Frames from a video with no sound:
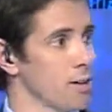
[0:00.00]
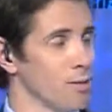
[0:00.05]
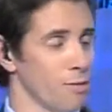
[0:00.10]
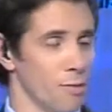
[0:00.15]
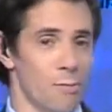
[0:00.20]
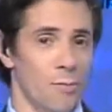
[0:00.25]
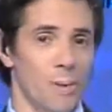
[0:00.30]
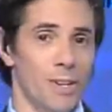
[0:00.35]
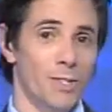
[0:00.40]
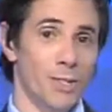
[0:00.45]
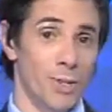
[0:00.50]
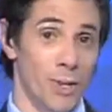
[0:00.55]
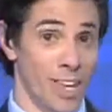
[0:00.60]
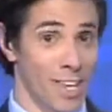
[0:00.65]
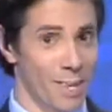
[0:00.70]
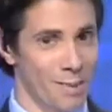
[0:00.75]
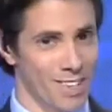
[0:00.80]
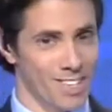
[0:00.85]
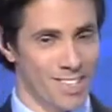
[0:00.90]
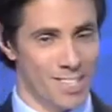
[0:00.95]
un
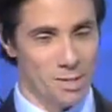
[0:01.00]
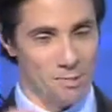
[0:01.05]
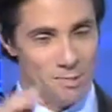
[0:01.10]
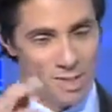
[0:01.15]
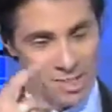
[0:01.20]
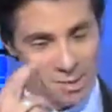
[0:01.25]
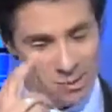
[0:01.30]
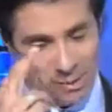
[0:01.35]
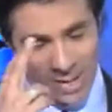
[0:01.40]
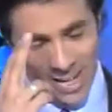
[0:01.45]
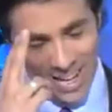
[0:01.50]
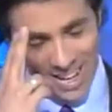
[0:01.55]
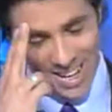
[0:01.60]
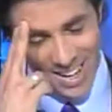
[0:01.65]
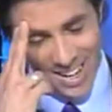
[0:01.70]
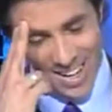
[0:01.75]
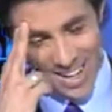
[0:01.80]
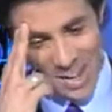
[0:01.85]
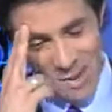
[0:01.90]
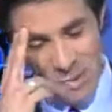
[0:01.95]
personaje bastante particular.
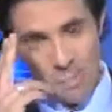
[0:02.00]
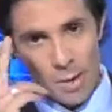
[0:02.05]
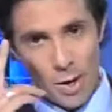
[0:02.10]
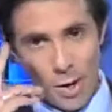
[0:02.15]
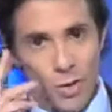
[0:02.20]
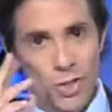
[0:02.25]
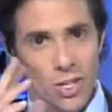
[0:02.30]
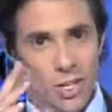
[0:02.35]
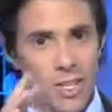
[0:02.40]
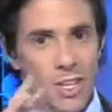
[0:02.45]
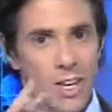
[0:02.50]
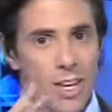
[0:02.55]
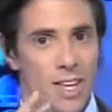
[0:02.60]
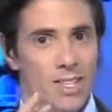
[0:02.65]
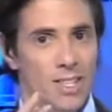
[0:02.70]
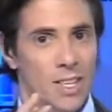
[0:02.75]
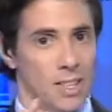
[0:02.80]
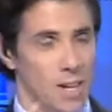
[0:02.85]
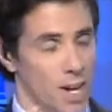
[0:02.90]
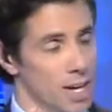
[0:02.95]
Pero sí, las
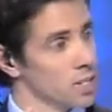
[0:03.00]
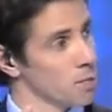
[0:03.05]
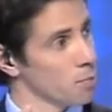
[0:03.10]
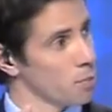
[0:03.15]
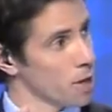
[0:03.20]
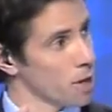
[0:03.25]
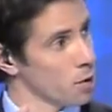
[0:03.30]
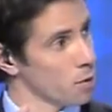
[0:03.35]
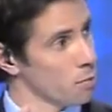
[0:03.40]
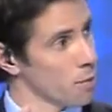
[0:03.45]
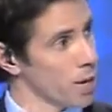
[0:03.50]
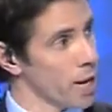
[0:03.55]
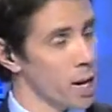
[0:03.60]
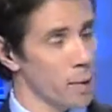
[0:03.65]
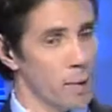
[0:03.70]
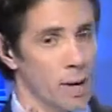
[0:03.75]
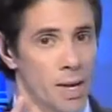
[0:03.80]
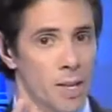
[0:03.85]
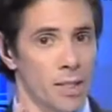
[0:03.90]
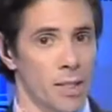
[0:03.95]
entradas se podían comprar,
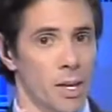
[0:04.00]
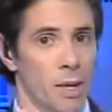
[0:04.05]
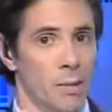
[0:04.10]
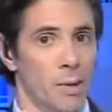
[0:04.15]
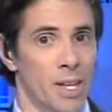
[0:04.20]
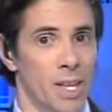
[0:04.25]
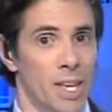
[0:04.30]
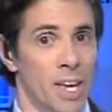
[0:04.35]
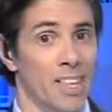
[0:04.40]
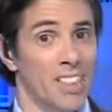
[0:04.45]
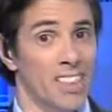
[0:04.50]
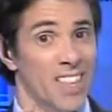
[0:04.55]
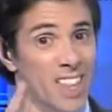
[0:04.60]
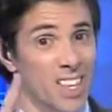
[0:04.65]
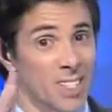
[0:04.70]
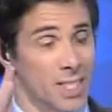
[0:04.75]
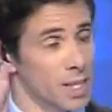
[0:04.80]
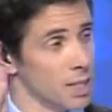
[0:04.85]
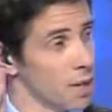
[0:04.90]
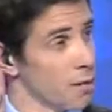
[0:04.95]
había gente que venía desde
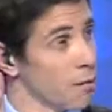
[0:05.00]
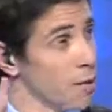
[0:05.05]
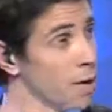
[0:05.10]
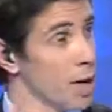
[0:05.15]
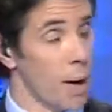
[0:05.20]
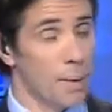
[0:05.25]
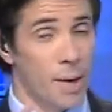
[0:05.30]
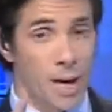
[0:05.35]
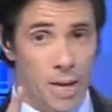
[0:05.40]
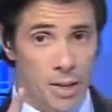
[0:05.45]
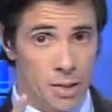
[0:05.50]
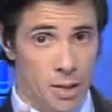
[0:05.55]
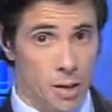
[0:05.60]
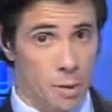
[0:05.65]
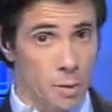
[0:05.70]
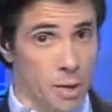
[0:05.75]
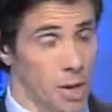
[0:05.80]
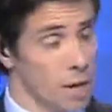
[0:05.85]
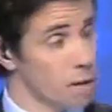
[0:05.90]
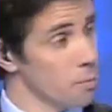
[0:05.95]
Santa Fe, había gente que
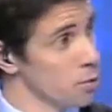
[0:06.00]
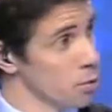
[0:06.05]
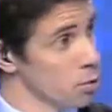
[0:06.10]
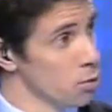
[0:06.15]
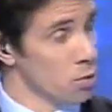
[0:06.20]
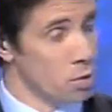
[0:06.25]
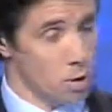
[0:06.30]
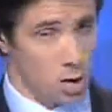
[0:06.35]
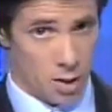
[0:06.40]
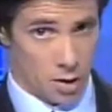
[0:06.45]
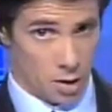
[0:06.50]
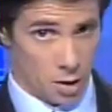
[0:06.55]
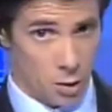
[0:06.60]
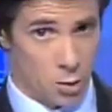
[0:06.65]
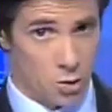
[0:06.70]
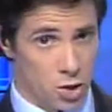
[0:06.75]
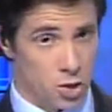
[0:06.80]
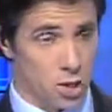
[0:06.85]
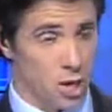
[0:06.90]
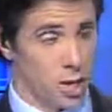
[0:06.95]
viene de Perú,
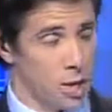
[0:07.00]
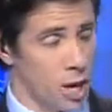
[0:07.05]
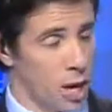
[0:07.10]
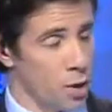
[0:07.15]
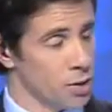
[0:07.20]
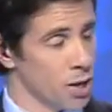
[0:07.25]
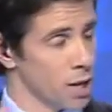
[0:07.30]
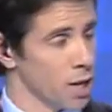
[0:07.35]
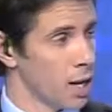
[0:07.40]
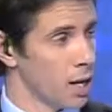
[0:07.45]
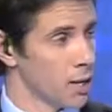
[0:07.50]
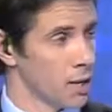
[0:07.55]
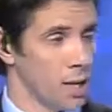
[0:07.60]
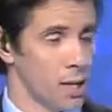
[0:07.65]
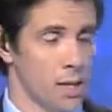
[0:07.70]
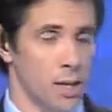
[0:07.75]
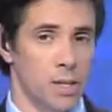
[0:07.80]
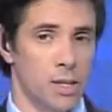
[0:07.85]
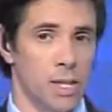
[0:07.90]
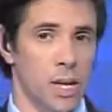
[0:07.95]
incluso en la nota que la están
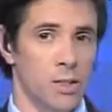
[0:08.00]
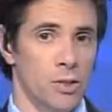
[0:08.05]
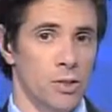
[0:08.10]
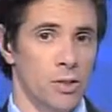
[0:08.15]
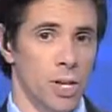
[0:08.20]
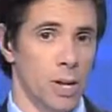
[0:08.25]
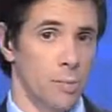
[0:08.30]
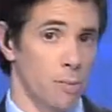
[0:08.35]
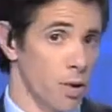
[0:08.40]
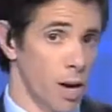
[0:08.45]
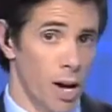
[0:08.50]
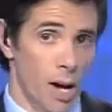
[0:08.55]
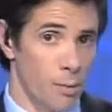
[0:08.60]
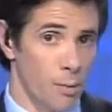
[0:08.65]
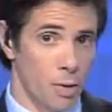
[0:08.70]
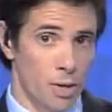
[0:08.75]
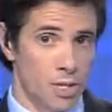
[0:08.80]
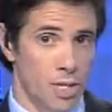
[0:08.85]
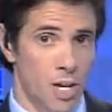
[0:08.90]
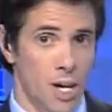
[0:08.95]
editando ya porque
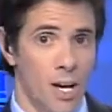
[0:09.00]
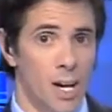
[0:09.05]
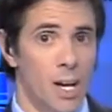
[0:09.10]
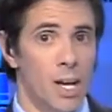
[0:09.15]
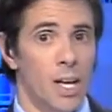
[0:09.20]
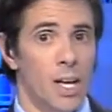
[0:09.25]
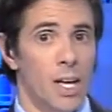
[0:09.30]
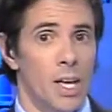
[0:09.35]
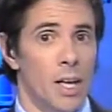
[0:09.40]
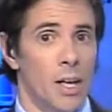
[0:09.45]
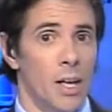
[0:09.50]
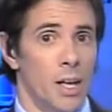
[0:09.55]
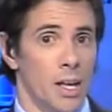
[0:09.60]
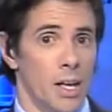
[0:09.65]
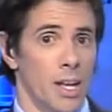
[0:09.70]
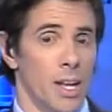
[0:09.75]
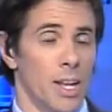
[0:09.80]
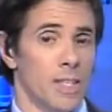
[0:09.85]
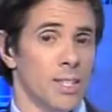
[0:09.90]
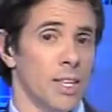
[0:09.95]
acabamos de llegar.
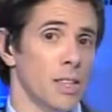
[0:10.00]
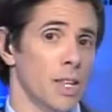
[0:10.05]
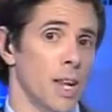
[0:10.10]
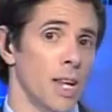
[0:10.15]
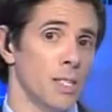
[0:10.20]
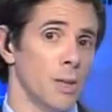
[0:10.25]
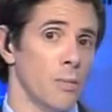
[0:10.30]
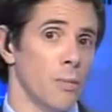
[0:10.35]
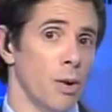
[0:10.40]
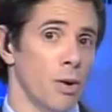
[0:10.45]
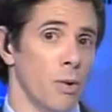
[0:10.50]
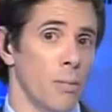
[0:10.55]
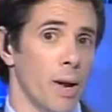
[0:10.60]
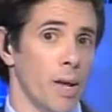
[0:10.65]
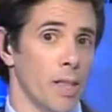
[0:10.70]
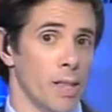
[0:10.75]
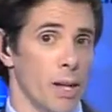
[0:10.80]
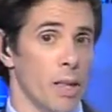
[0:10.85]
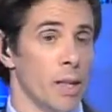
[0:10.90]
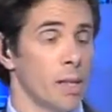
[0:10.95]
Y las entradas se pueden comprar a
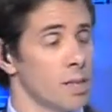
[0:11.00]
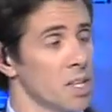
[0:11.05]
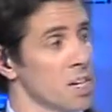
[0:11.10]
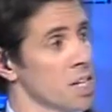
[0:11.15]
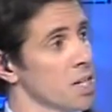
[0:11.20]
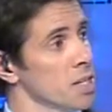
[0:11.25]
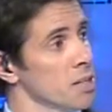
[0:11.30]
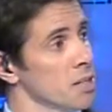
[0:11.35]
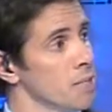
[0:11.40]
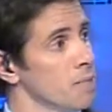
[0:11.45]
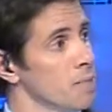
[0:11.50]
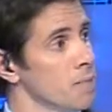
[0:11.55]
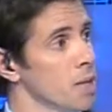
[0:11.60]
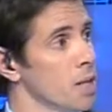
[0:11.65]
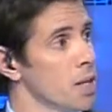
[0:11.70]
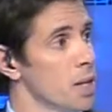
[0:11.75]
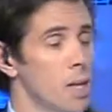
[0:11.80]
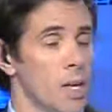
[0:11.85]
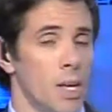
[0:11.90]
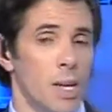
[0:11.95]
través de internet
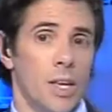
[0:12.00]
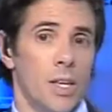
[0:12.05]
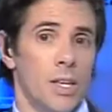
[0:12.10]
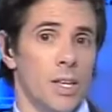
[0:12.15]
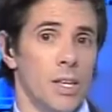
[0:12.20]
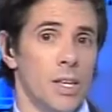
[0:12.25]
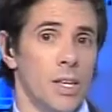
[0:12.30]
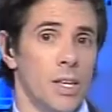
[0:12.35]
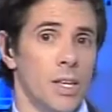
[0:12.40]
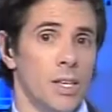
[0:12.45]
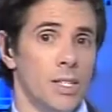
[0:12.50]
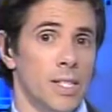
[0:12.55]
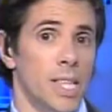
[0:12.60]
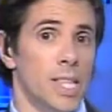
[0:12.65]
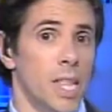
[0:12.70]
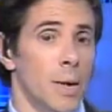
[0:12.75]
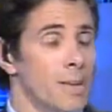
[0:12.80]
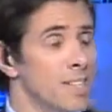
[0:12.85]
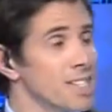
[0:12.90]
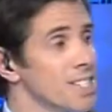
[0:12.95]
y ya
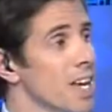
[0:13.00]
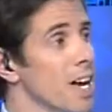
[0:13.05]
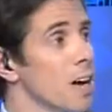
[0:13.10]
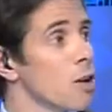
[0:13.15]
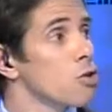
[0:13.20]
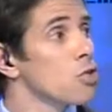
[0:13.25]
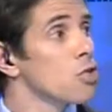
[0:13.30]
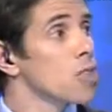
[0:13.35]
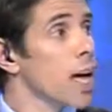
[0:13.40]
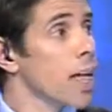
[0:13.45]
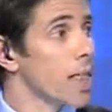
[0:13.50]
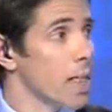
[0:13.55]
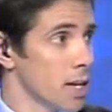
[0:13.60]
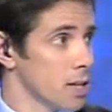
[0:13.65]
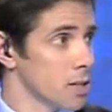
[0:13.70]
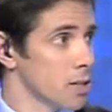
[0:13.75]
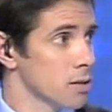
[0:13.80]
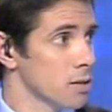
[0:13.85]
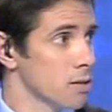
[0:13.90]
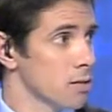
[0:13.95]
estaban ya
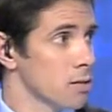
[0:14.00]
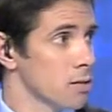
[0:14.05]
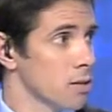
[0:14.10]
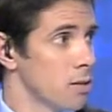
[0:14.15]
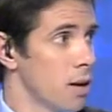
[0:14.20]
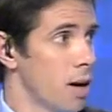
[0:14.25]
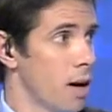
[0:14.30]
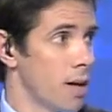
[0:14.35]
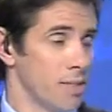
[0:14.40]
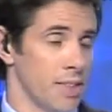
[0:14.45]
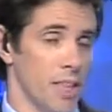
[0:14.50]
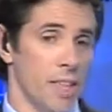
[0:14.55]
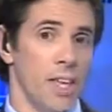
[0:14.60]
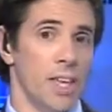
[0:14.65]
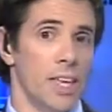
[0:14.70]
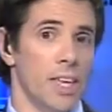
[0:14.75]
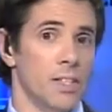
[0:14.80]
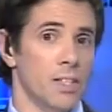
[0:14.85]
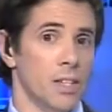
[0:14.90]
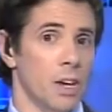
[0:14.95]
agotadas desde
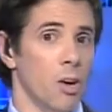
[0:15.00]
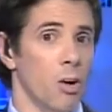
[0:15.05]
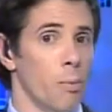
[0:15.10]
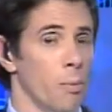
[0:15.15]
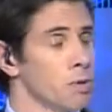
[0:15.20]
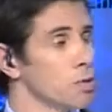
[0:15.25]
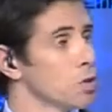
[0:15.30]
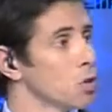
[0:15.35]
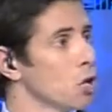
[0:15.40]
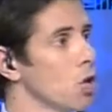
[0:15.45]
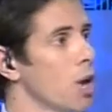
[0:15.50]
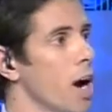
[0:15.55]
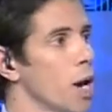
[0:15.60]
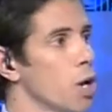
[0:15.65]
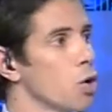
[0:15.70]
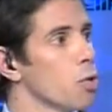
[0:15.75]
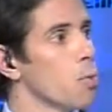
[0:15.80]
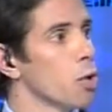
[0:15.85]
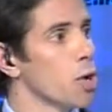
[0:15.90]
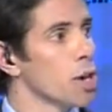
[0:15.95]
que se comenzó a
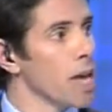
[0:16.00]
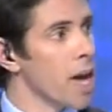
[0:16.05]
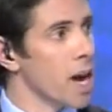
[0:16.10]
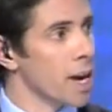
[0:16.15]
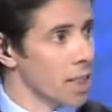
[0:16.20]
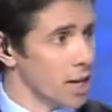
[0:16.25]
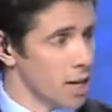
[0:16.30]
rumorear de que,